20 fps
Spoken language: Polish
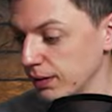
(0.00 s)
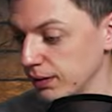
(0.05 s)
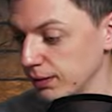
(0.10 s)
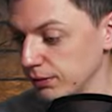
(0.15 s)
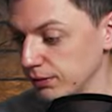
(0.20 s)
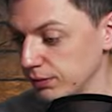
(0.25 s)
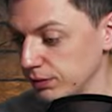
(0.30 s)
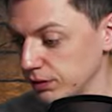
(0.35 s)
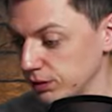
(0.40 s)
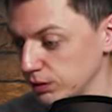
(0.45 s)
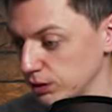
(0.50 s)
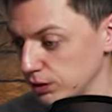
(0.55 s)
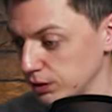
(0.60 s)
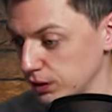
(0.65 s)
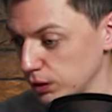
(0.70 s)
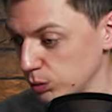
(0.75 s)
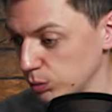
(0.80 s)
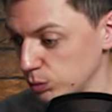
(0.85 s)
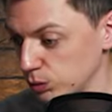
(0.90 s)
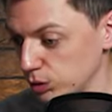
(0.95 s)
więc
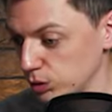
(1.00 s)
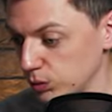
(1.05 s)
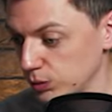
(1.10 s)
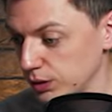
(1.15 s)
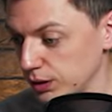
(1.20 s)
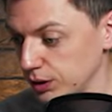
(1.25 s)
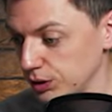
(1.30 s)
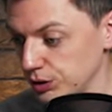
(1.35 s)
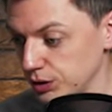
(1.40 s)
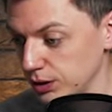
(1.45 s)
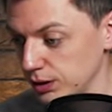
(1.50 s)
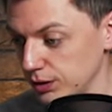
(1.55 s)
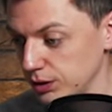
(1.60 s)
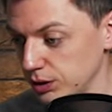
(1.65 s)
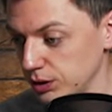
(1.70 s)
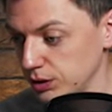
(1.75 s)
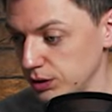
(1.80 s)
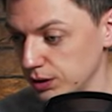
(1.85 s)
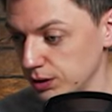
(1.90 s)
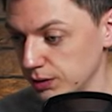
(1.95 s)
za dużo tutaj się
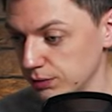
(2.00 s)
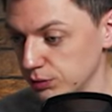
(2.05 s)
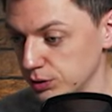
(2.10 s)
nie dzieje.